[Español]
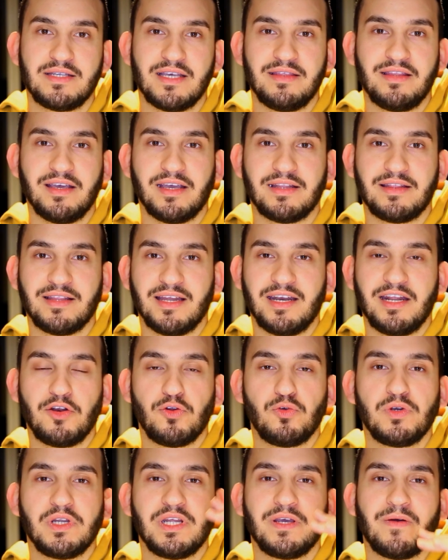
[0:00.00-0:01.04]
sienten que están en
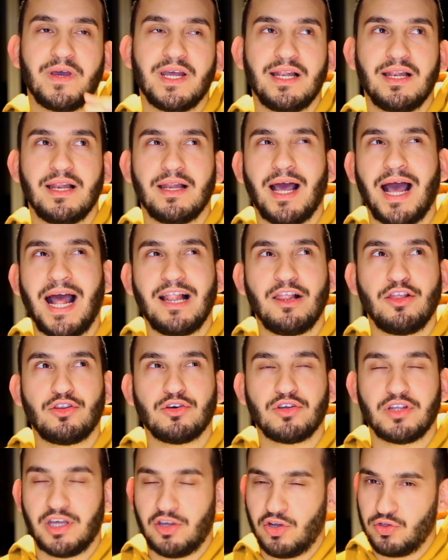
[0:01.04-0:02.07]
un nivel
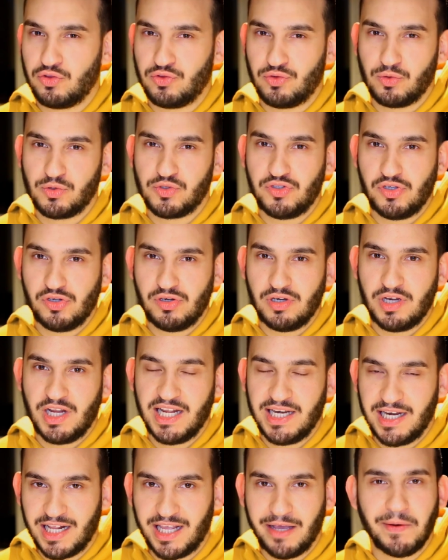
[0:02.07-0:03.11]
alto de desconstrucción
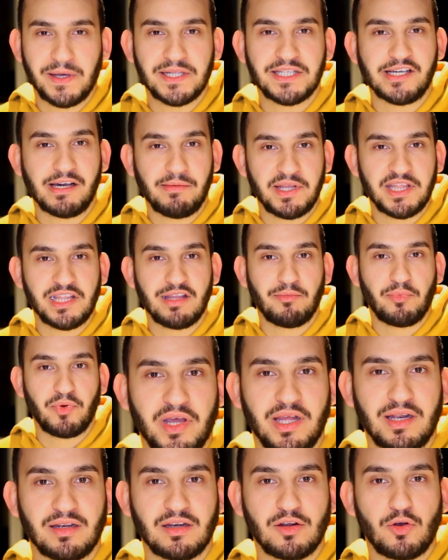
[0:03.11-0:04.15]
en el que básicamente
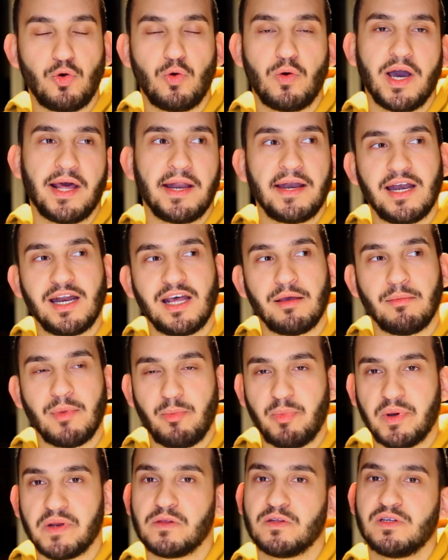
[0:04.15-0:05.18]
pueden juzgar a las demás
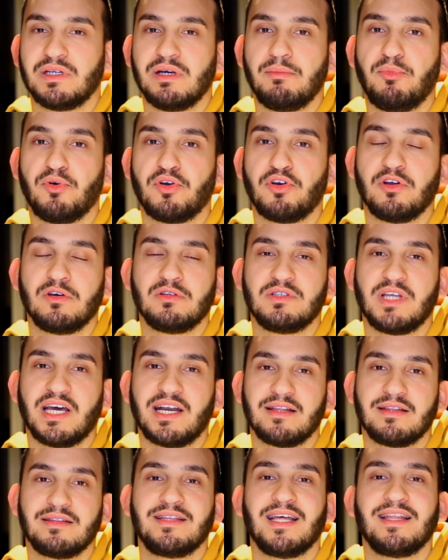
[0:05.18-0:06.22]
personas por no
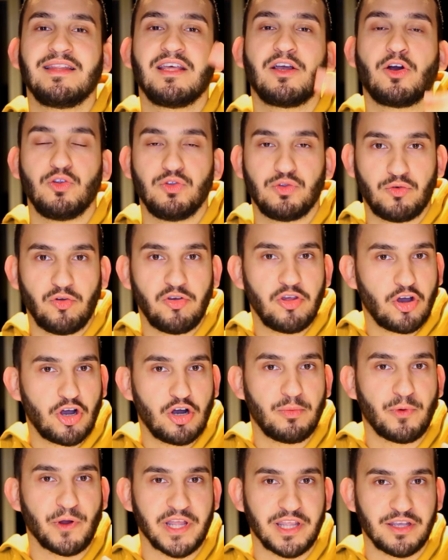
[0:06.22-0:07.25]
estar tan desconstruidos como